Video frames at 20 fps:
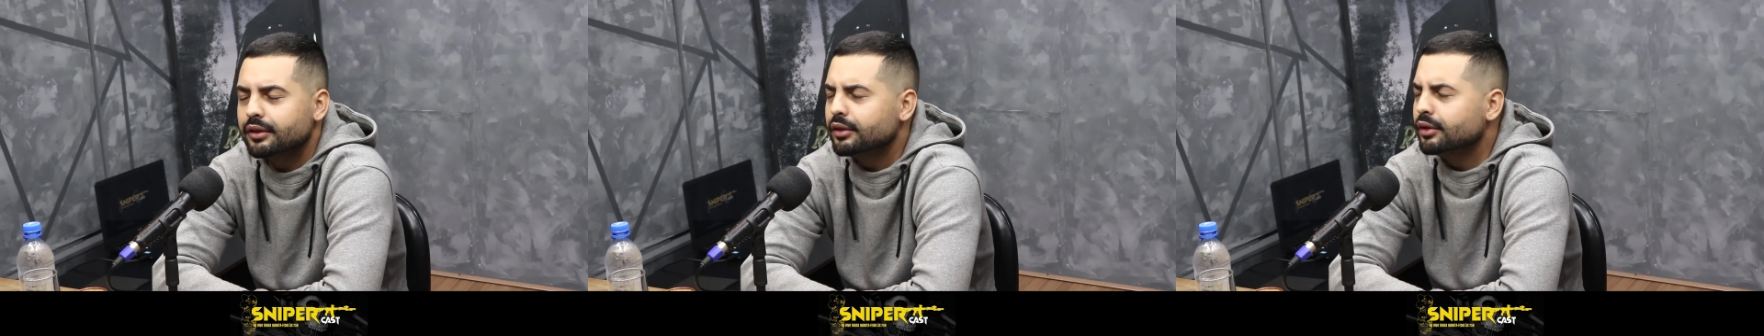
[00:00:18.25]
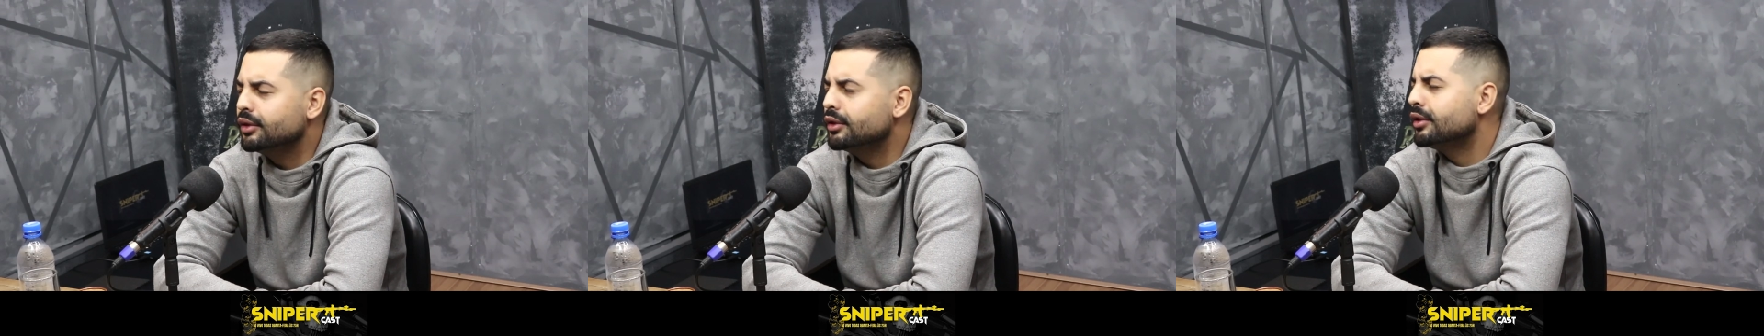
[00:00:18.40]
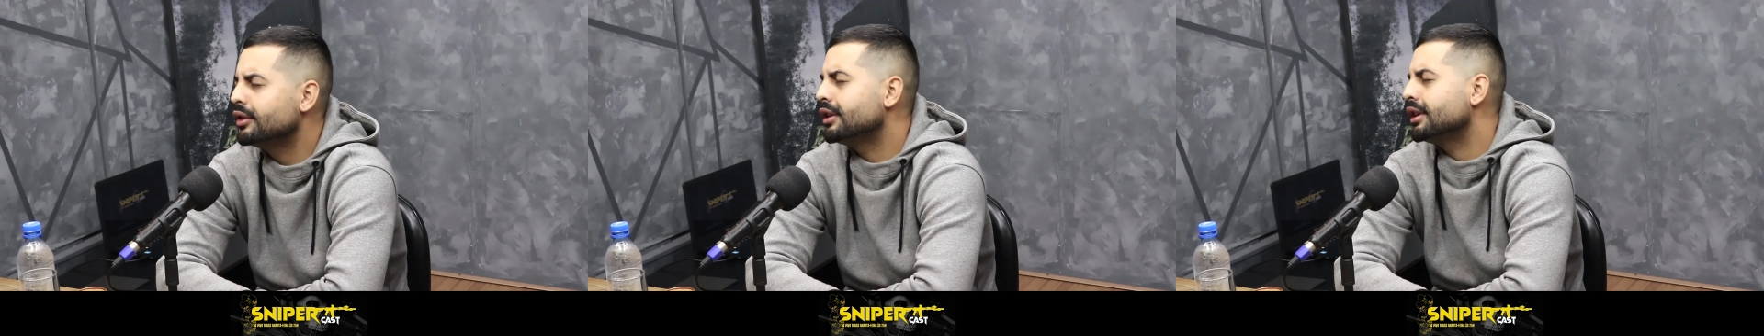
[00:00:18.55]

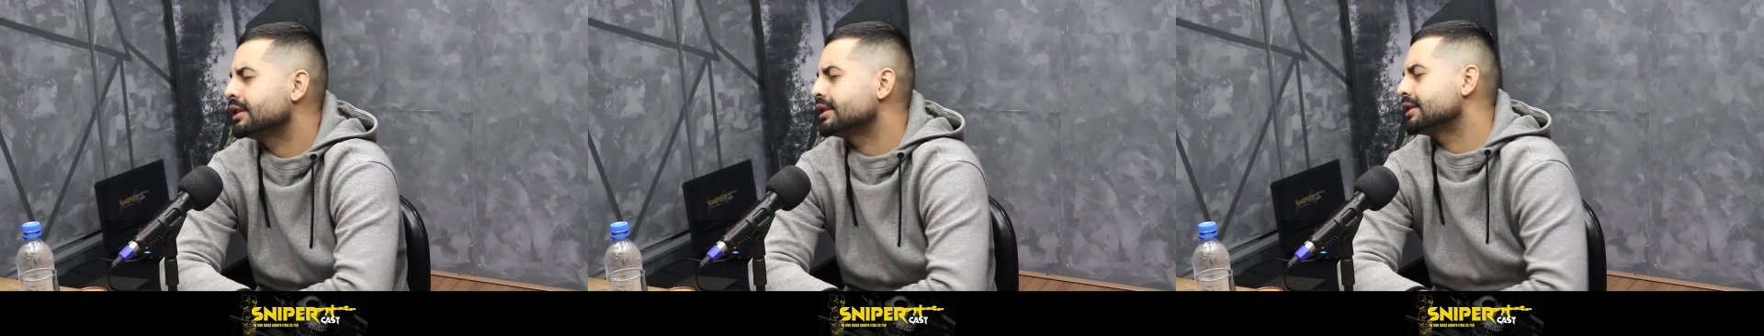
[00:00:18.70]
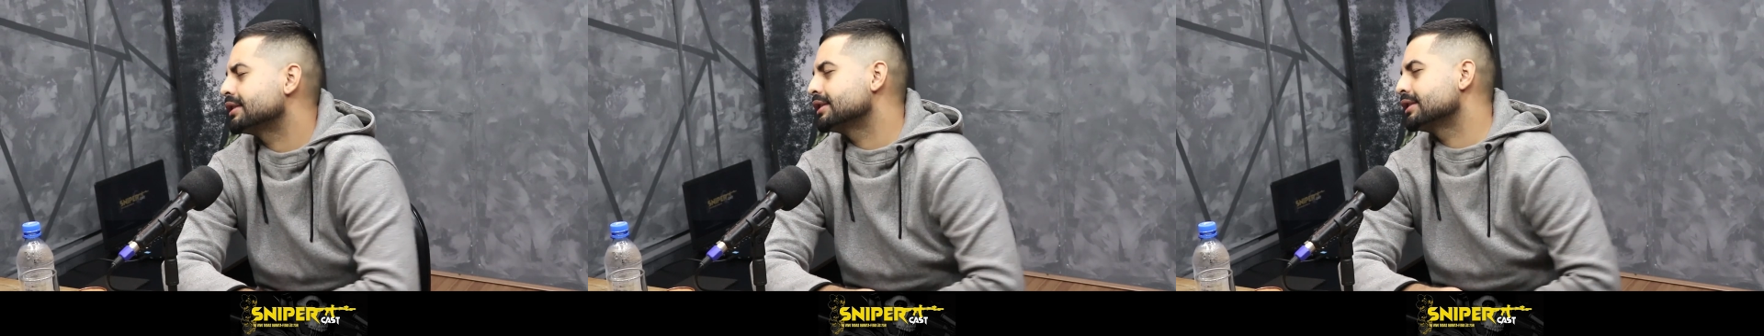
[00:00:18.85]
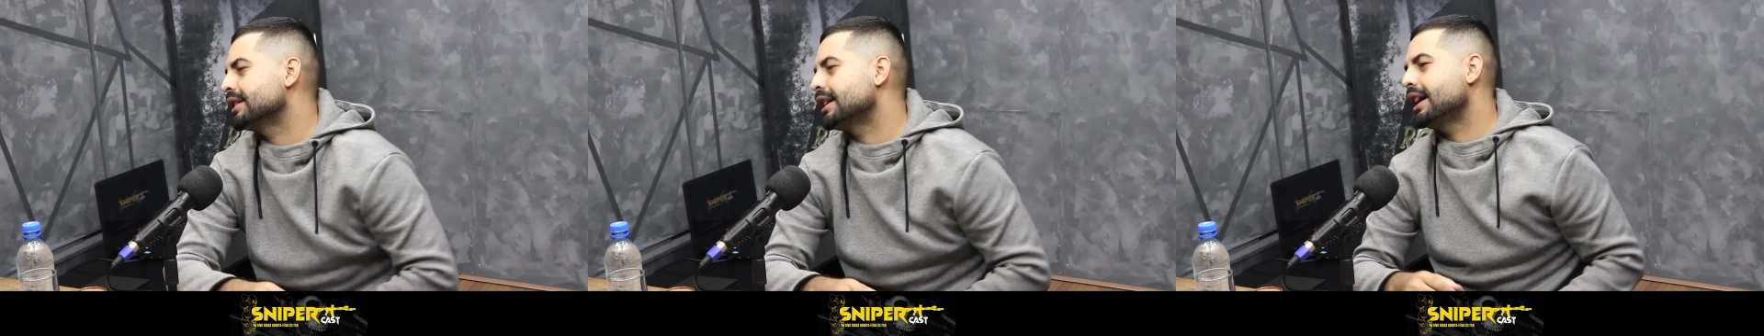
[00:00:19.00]

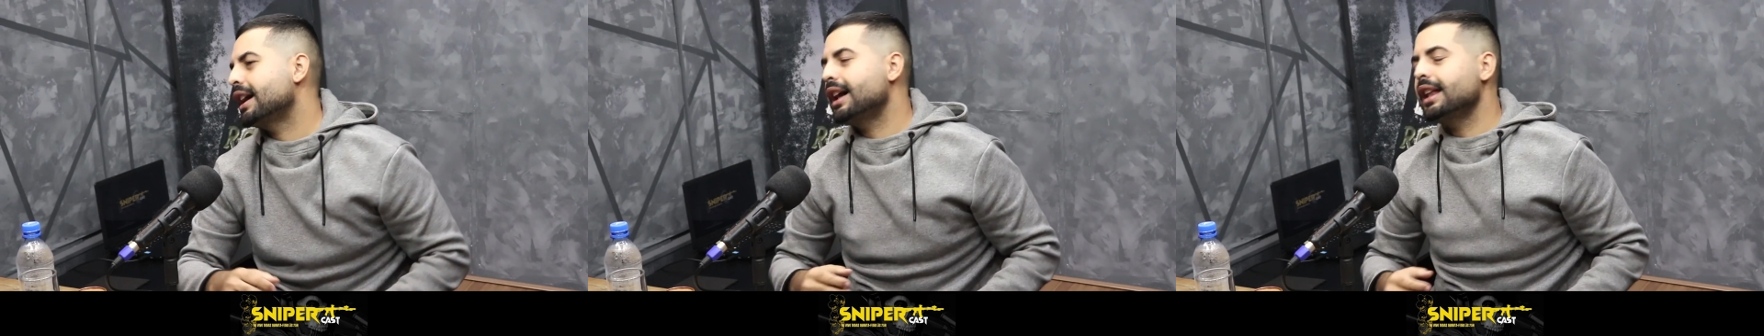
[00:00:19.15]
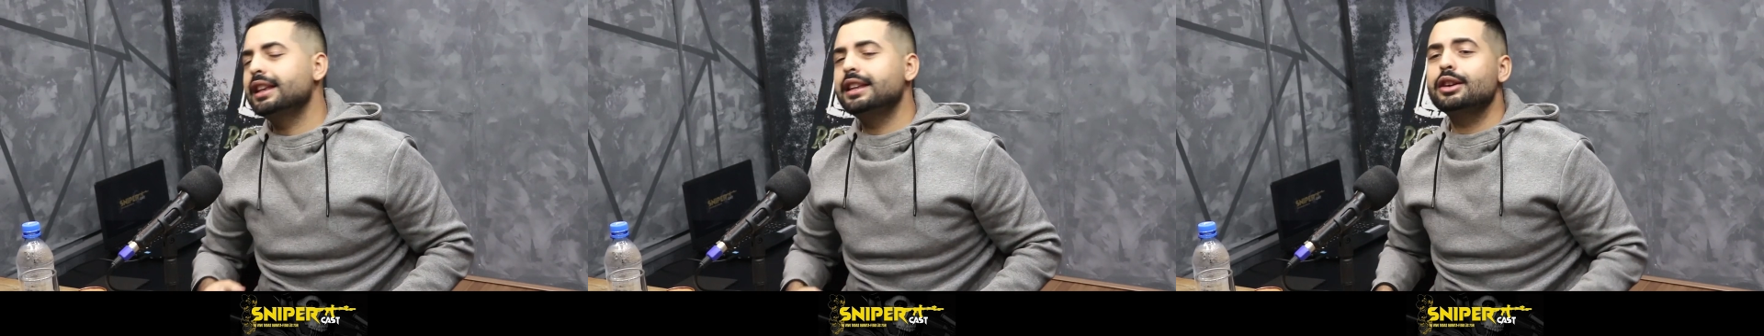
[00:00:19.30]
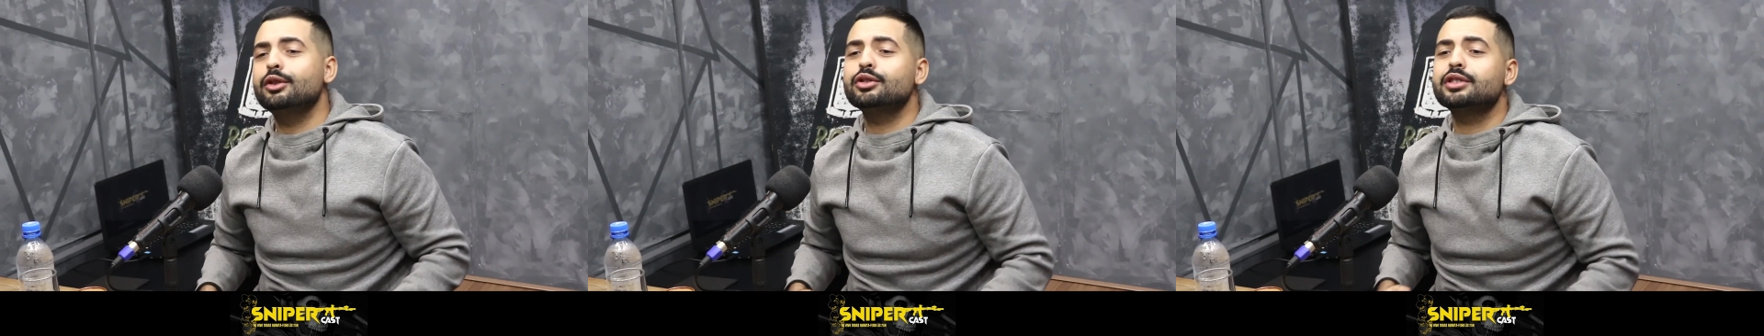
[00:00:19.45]
Nossa,
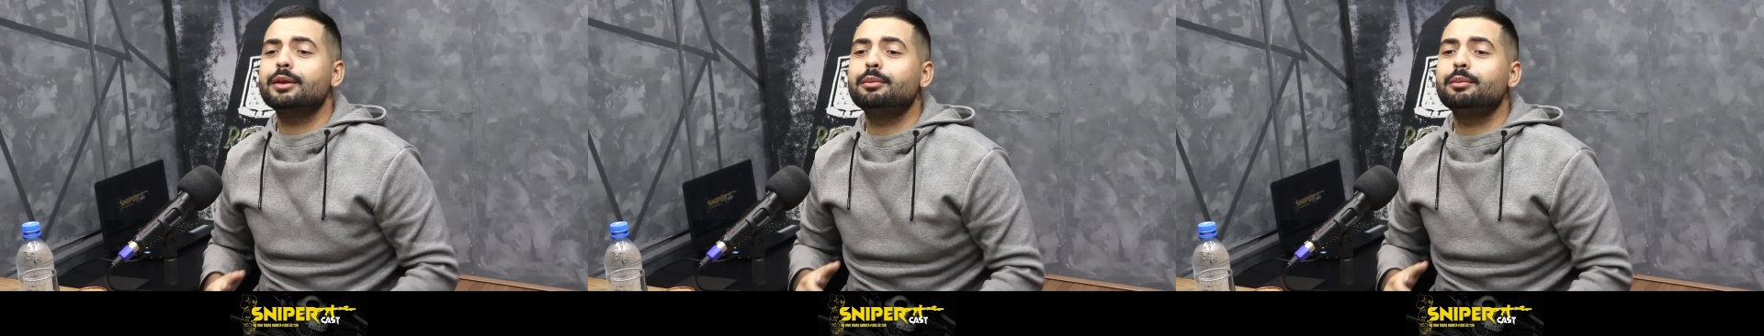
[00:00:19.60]
ali eu